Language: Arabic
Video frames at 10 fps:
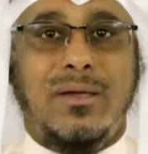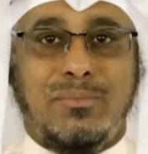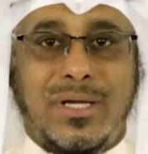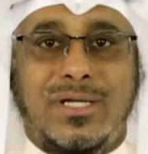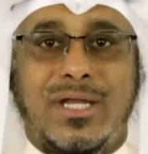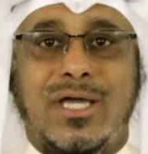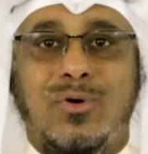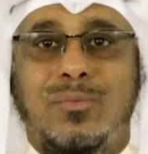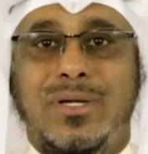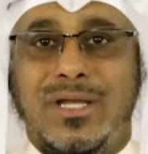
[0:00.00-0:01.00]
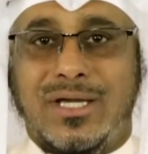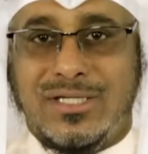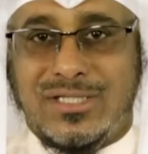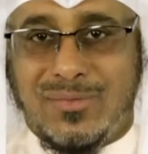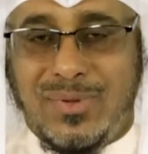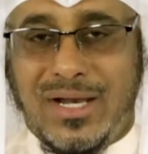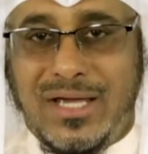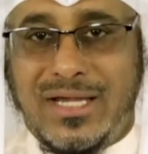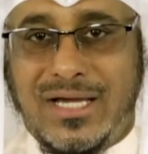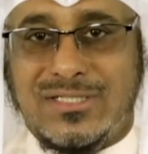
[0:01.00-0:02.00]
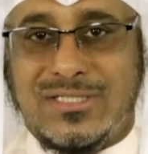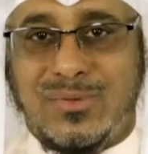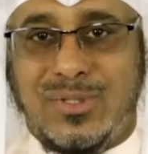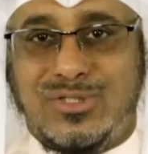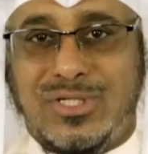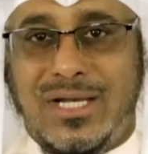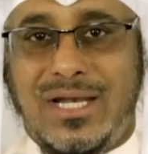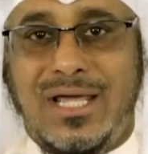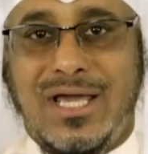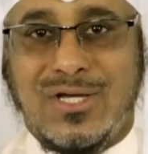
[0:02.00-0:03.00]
بينك وبين كتاب الله عز وجل وجل